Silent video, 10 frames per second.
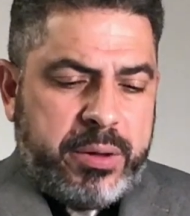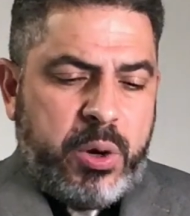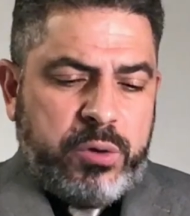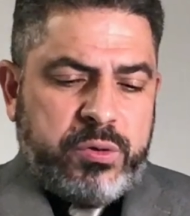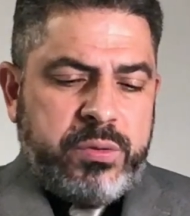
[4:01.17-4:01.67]

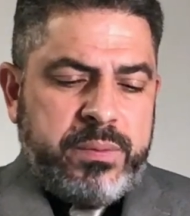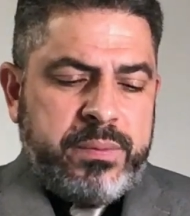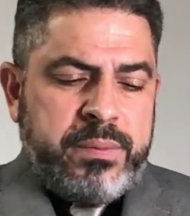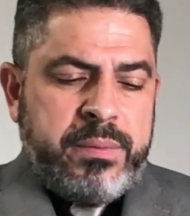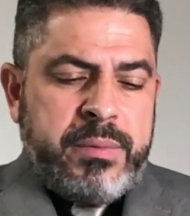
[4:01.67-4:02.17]
Dios,
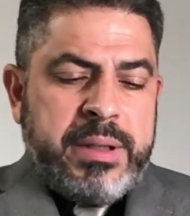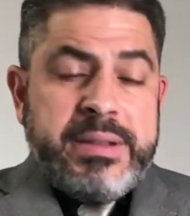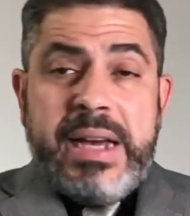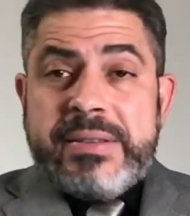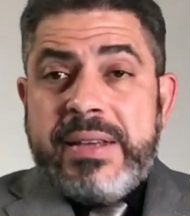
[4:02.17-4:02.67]

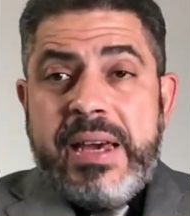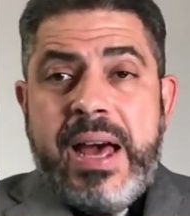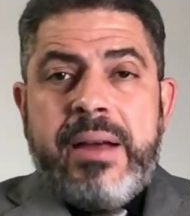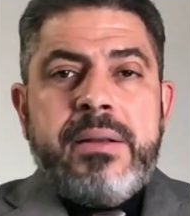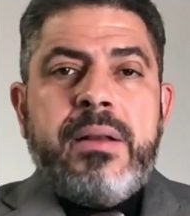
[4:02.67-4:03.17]
ya
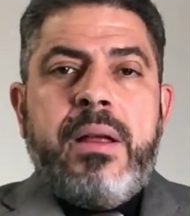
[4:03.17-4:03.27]
sea